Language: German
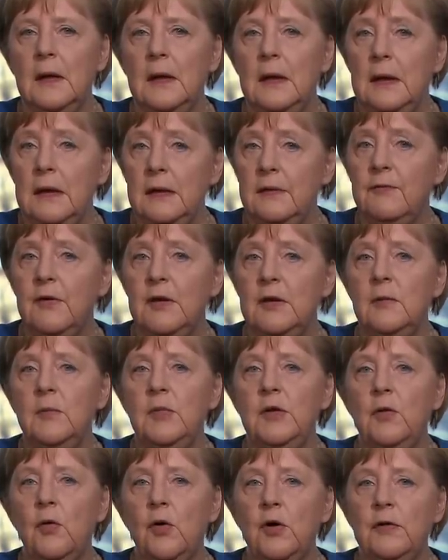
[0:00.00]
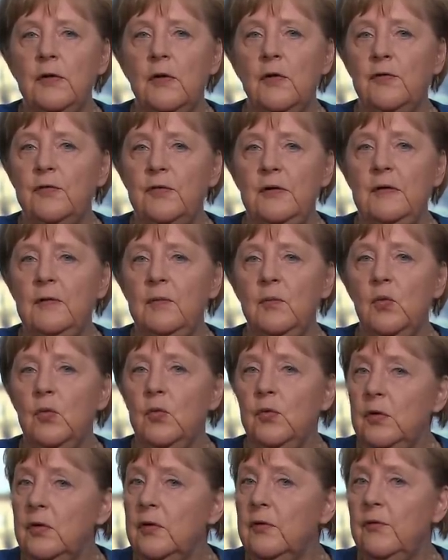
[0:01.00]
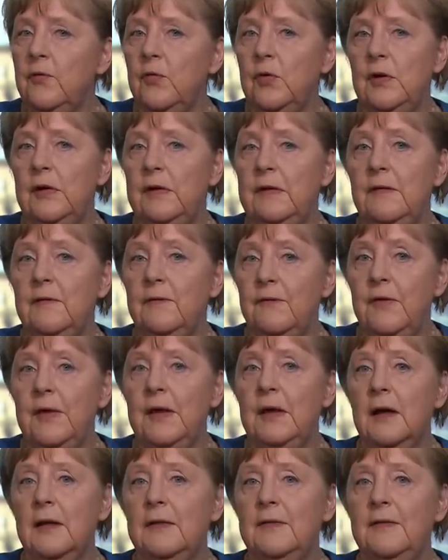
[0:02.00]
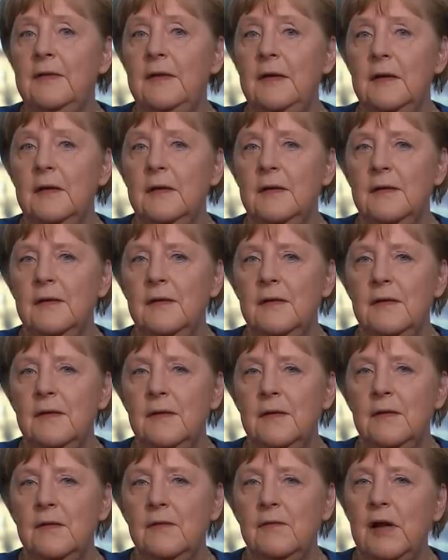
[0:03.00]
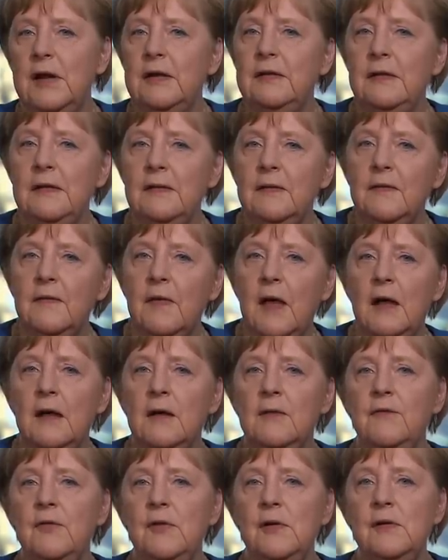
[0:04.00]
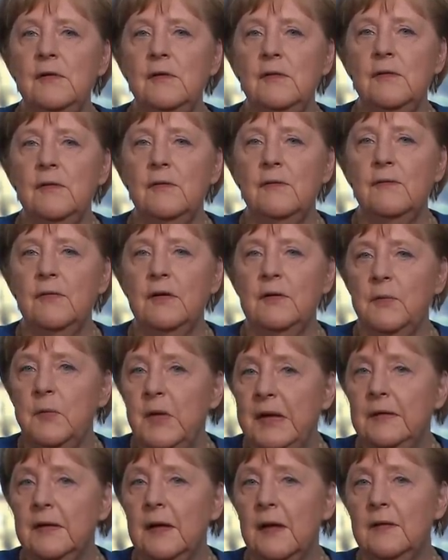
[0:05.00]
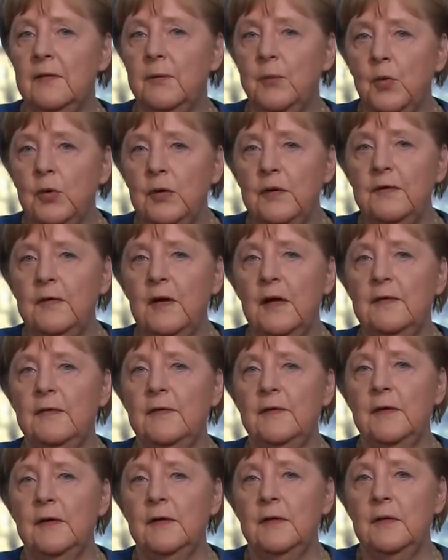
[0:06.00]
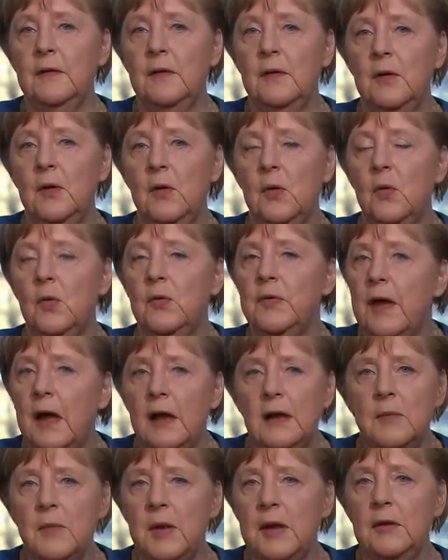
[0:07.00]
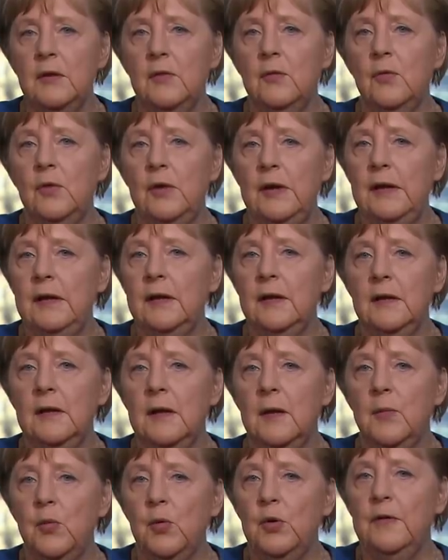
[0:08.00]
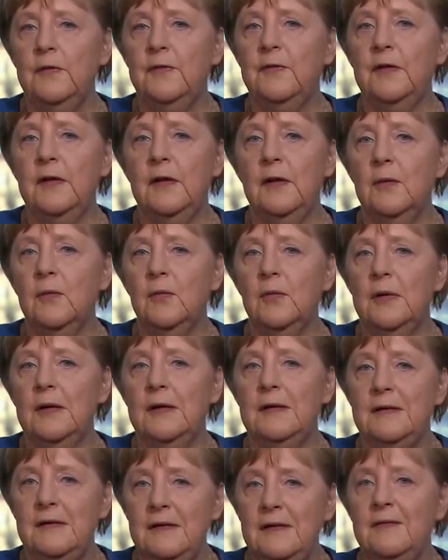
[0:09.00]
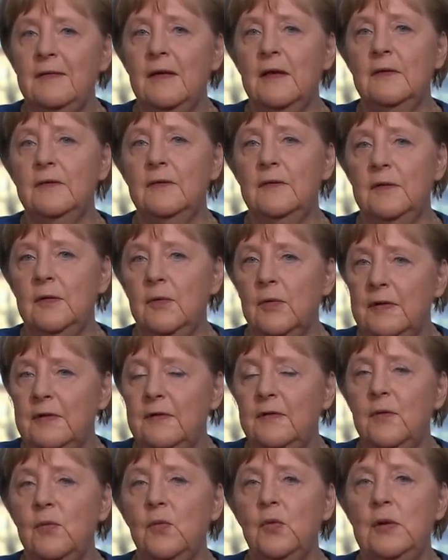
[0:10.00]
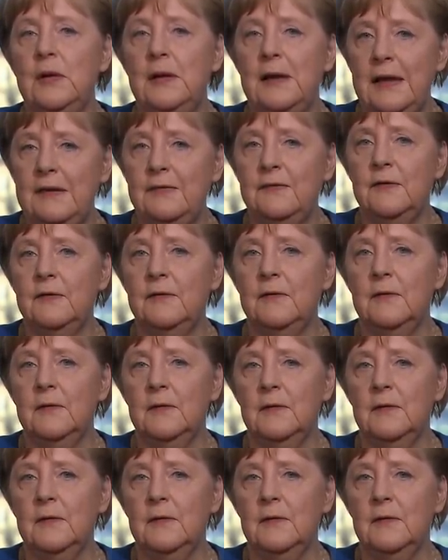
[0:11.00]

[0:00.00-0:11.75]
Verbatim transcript: Ich wende mich heute auf diesem ungewöhnlichen Weg an Sie, weil ich Ihnen sagen will, was mich als Bundeskanzlerin und alle meine Kollegen in der Bundesregierung in dieser Situation leitet.